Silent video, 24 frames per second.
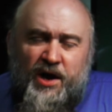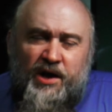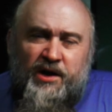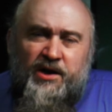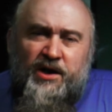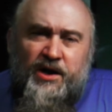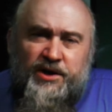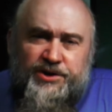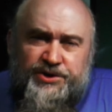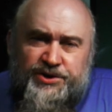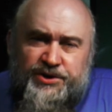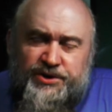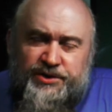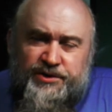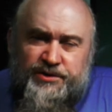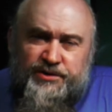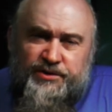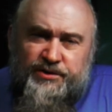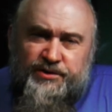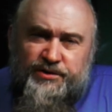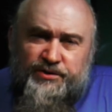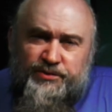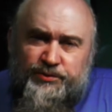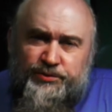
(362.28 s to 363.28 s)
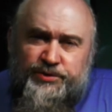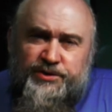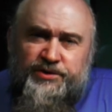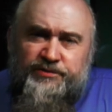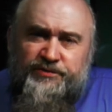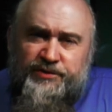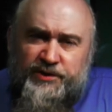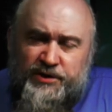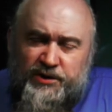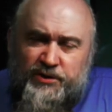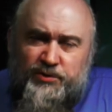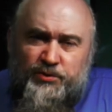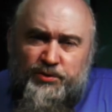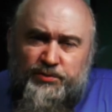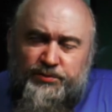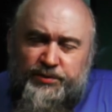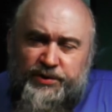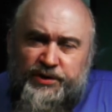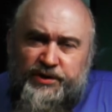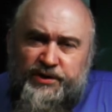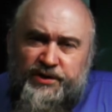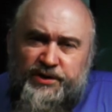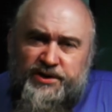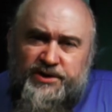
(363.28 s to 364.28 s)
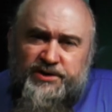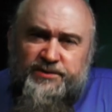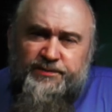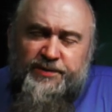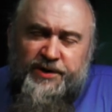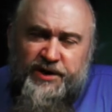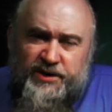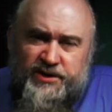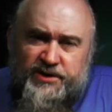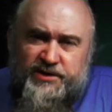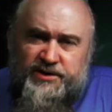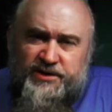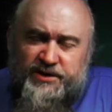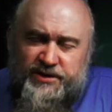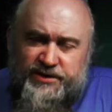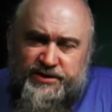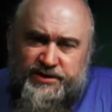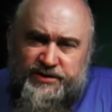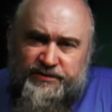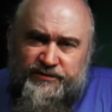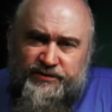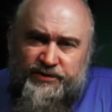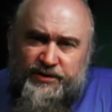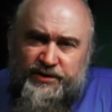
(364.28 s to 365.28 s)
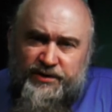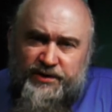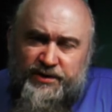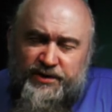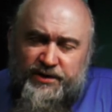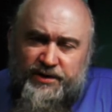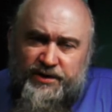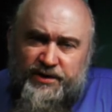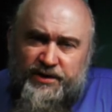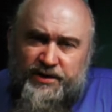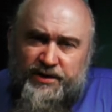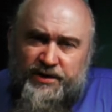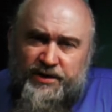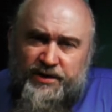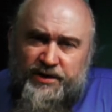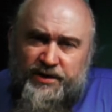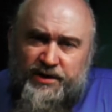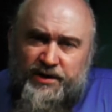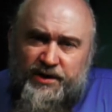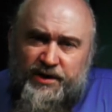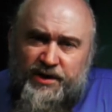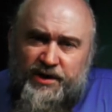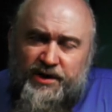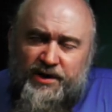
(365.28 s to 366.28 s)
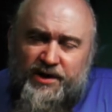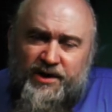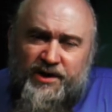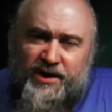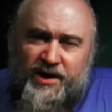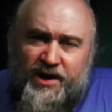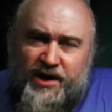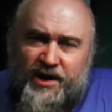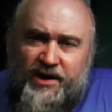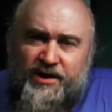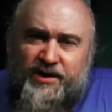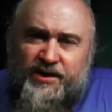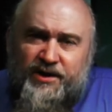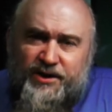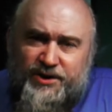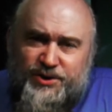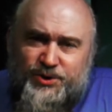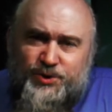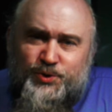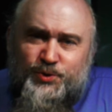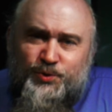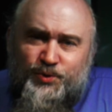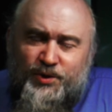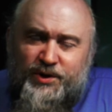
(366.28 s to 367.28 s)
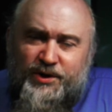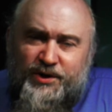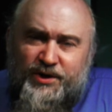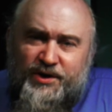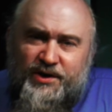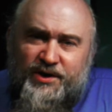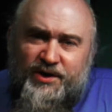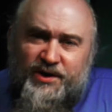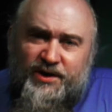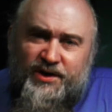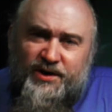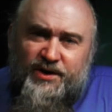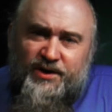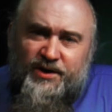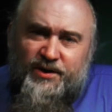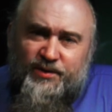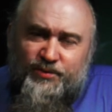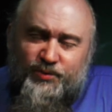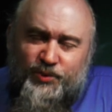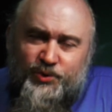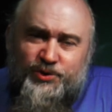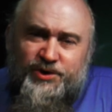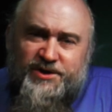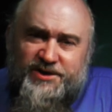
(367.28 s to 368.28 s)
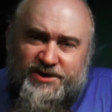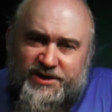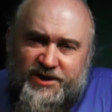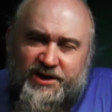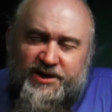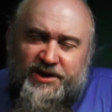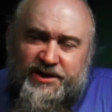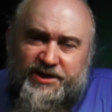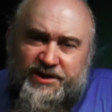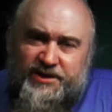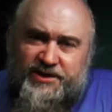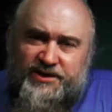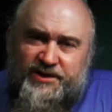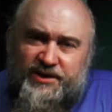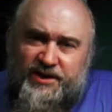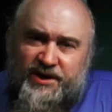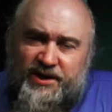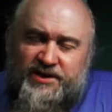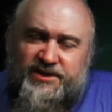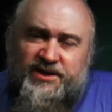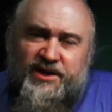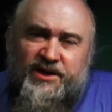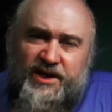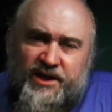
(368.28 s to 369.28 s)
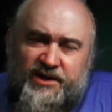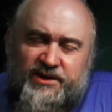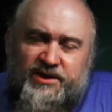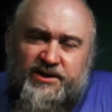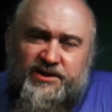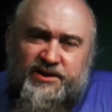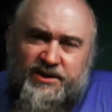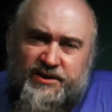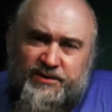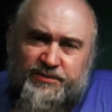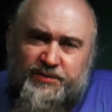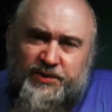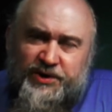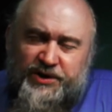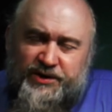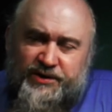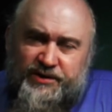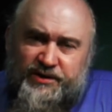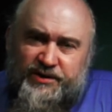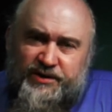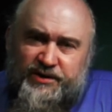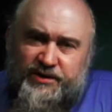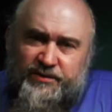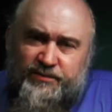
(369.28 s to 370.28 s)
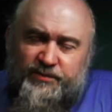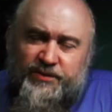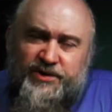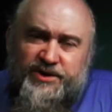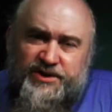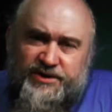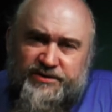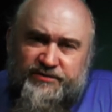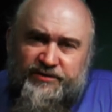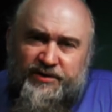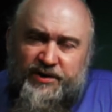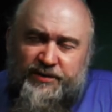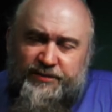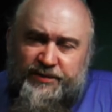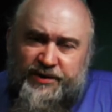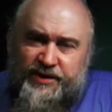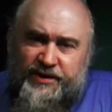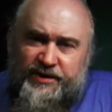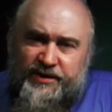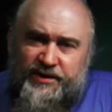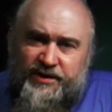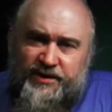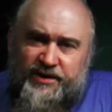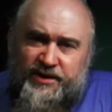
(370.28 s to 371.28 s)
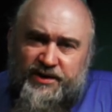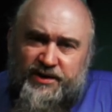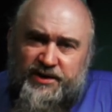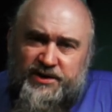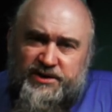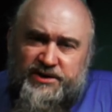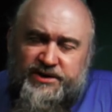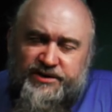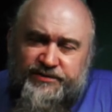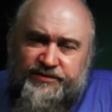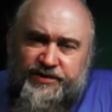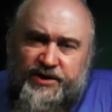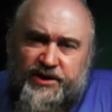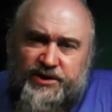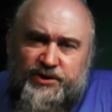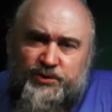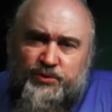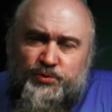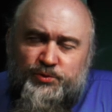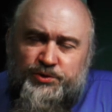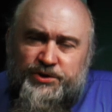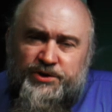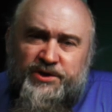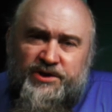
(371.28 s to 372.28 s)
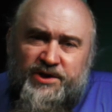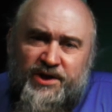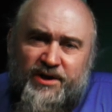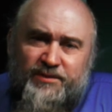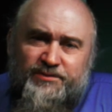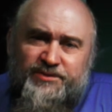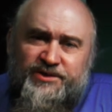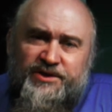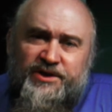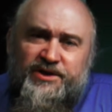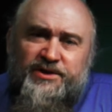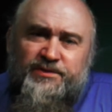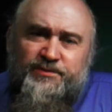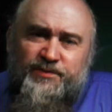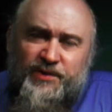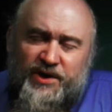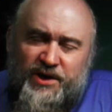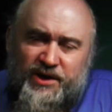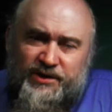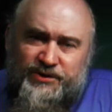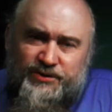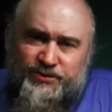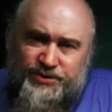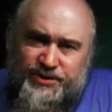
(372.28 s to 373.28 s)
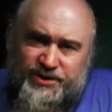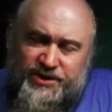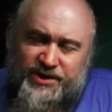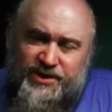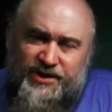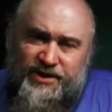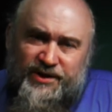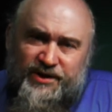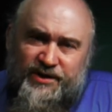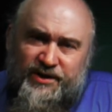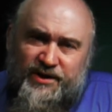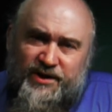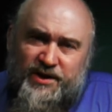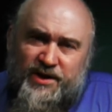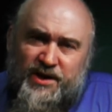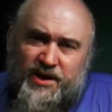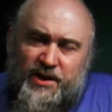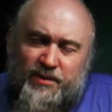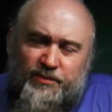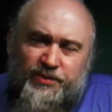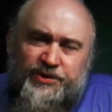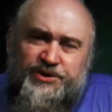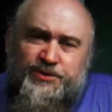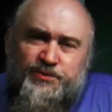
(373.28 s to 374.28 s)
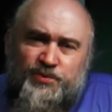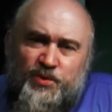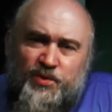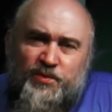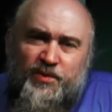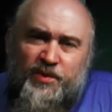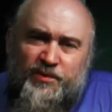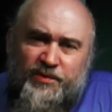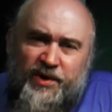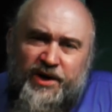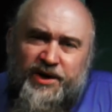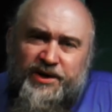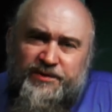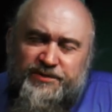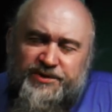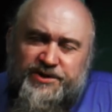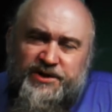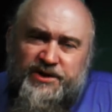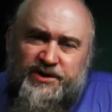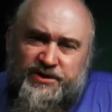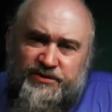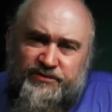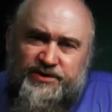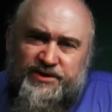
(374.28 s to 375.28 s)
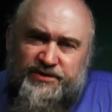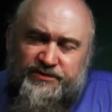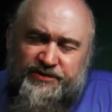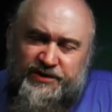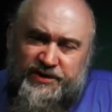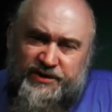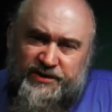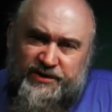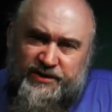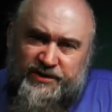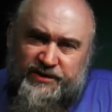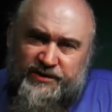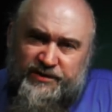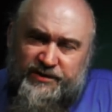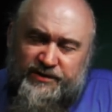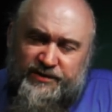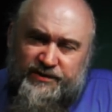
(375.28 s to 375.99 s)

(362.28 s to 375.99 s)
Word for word: А как жить? Уйти в катакомбы? Спрятаться от всего – как соль будет солить, а солять этот мир? Мы с вами. Свет нужен там, где тьма, друзья. Почему мы боимся этого света?